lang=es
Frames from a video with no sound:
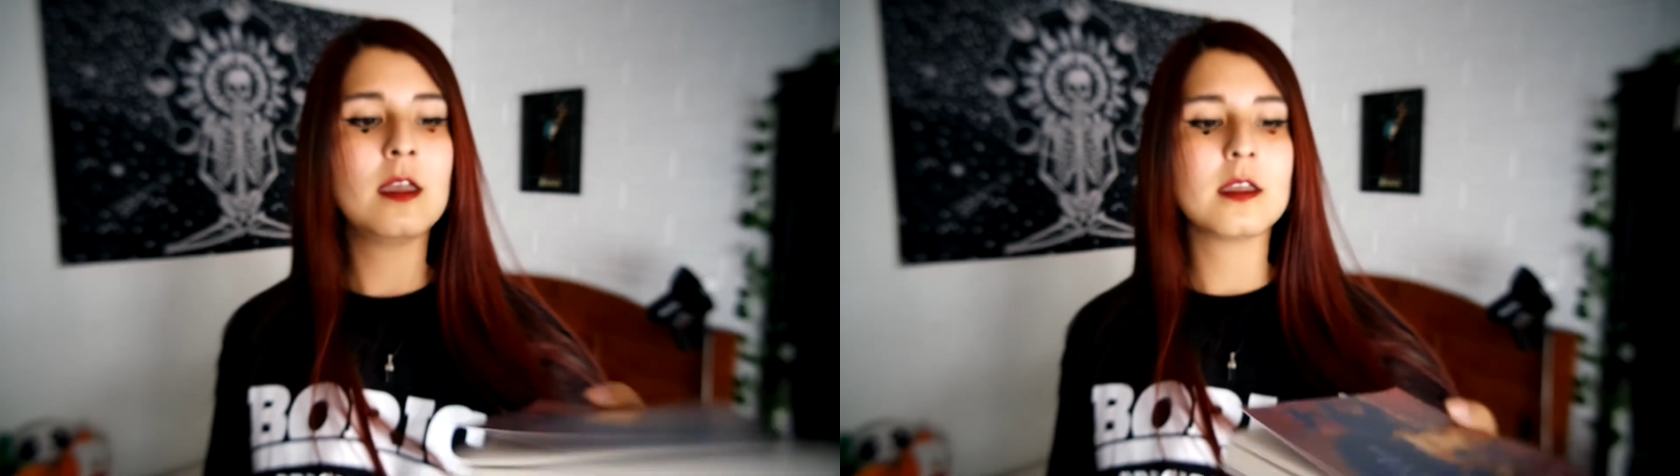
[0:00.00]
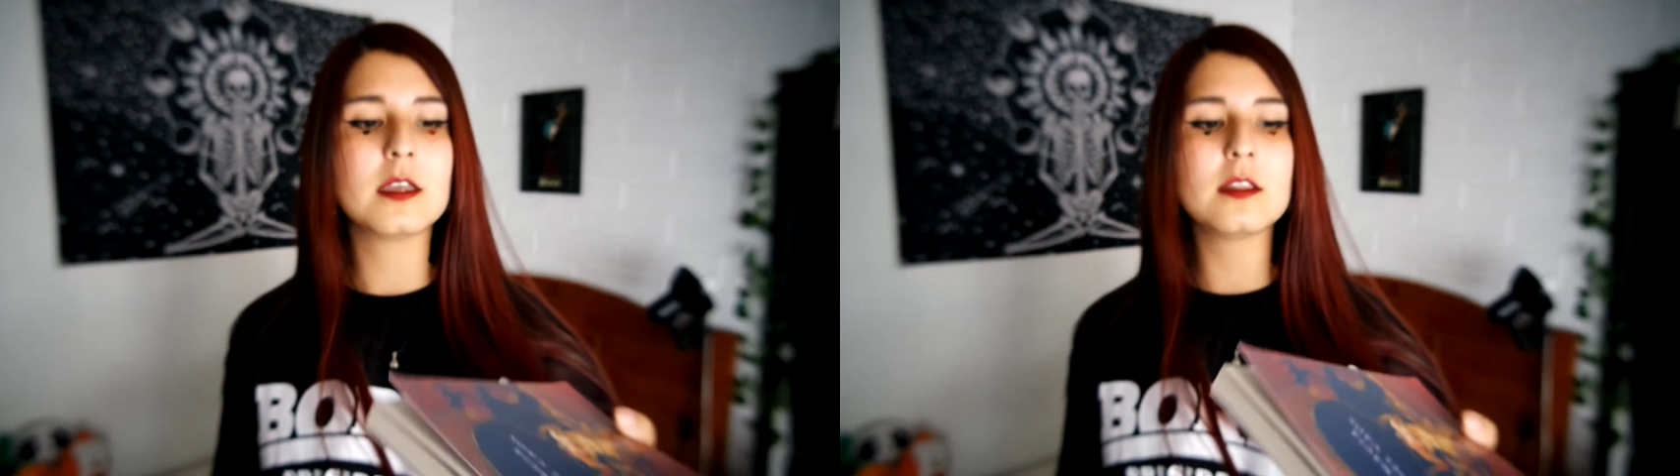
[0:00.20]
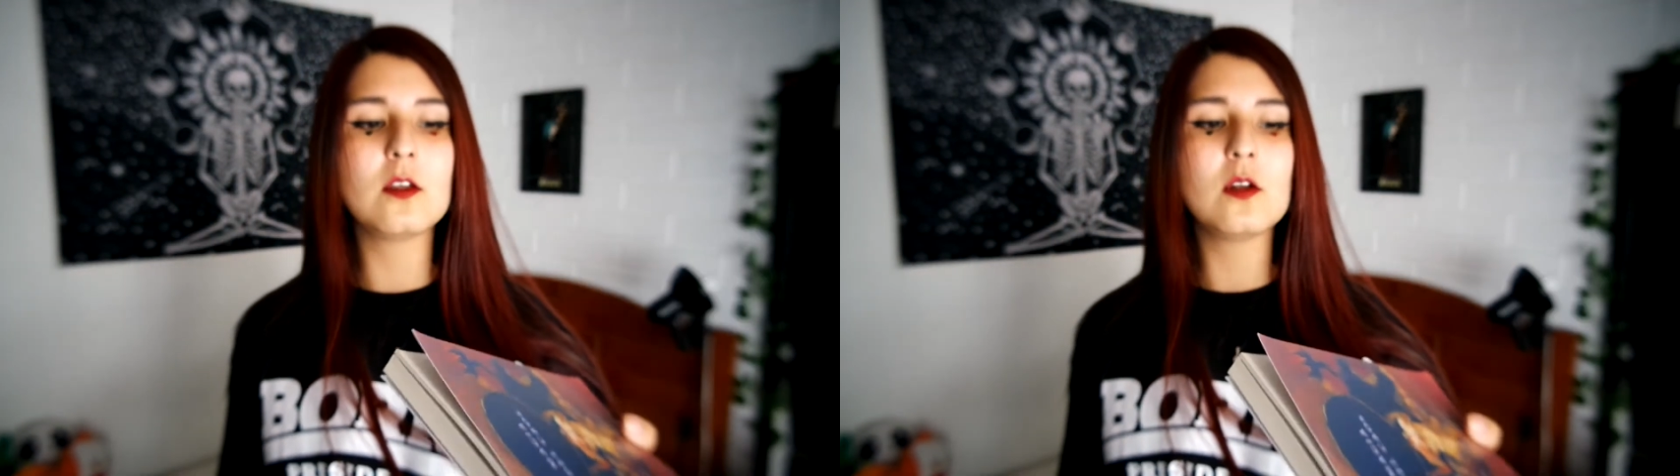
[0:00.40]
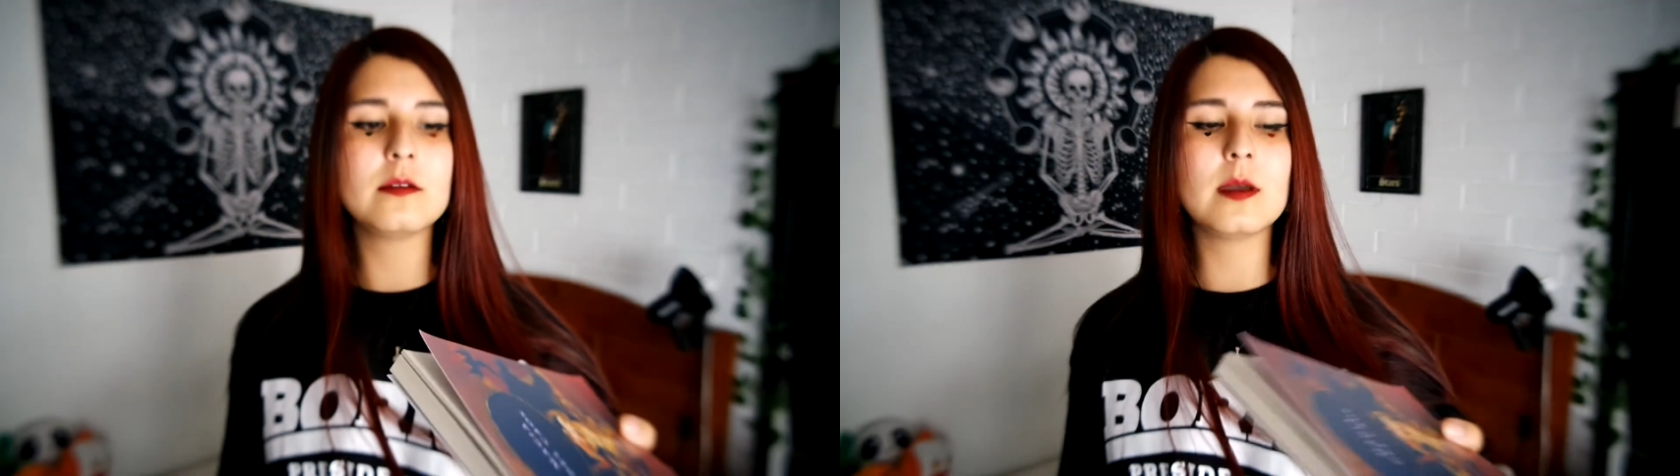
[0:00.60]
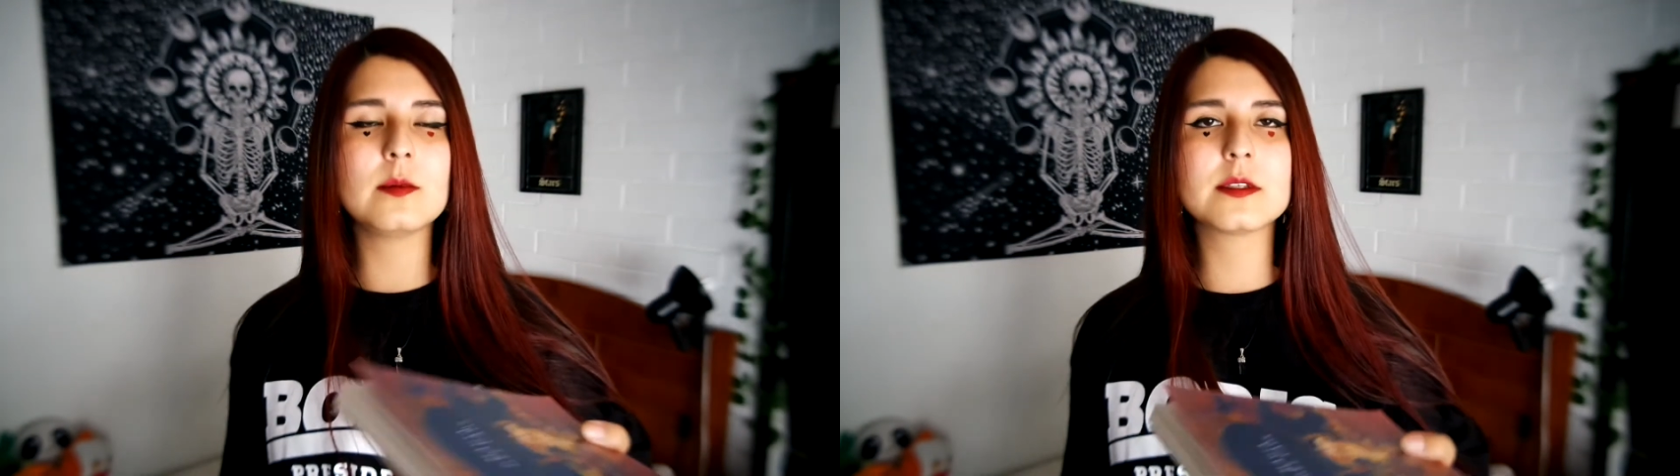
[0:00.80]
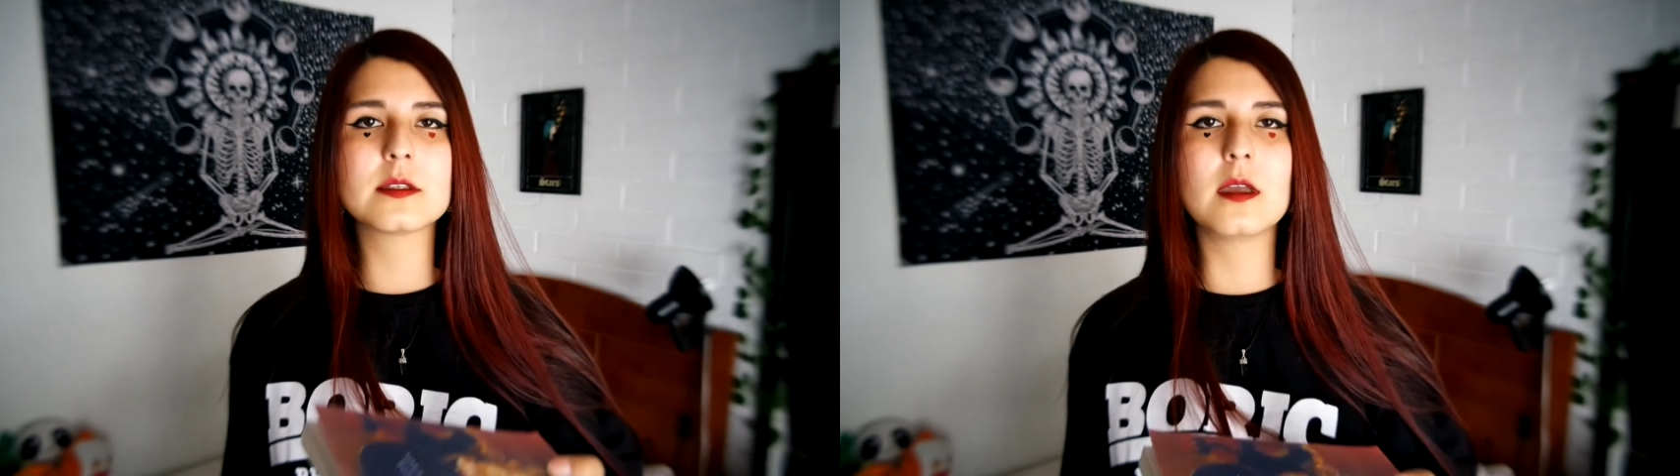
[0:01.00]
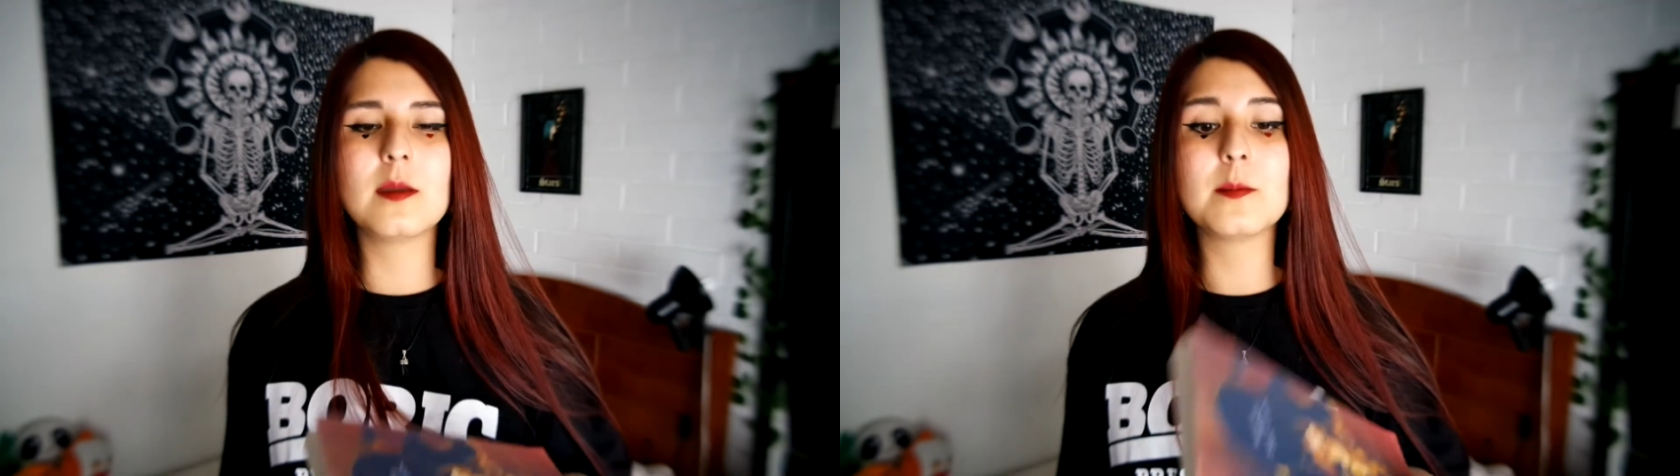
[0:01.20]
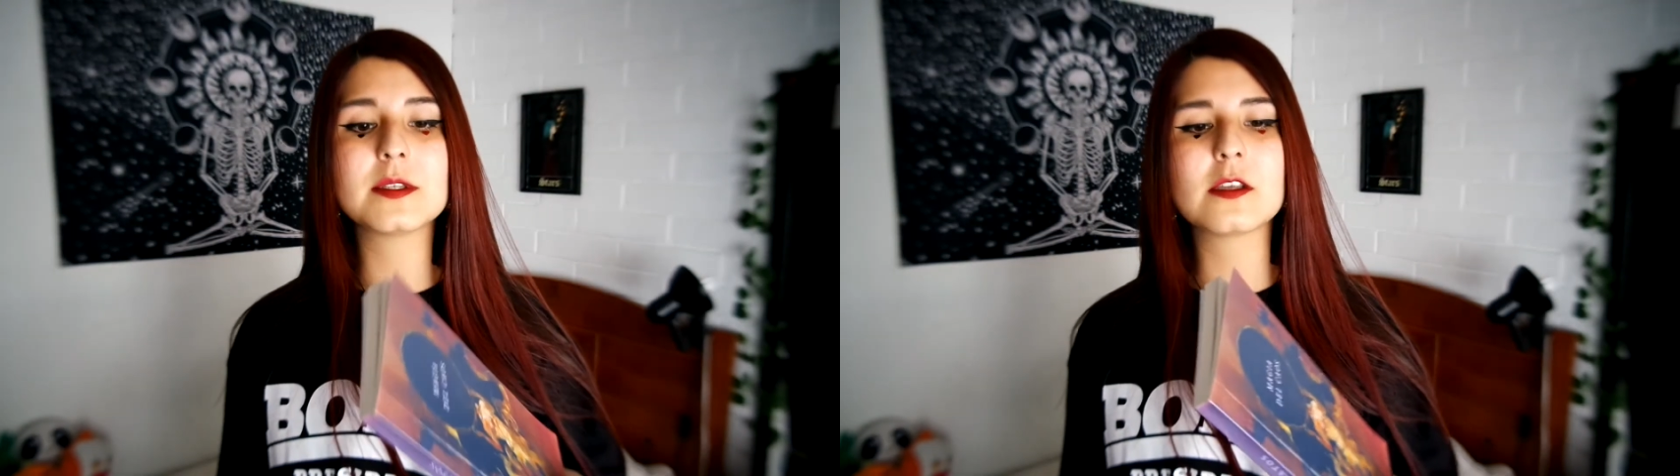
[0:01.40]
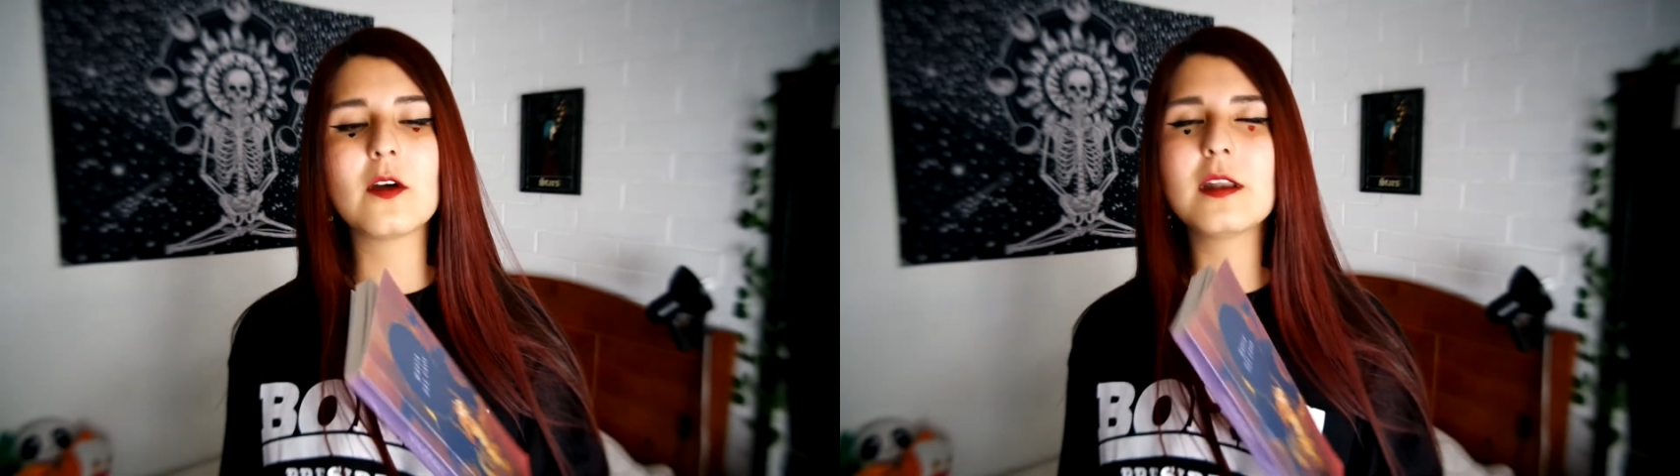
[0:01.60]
Que este yo lo había empezado a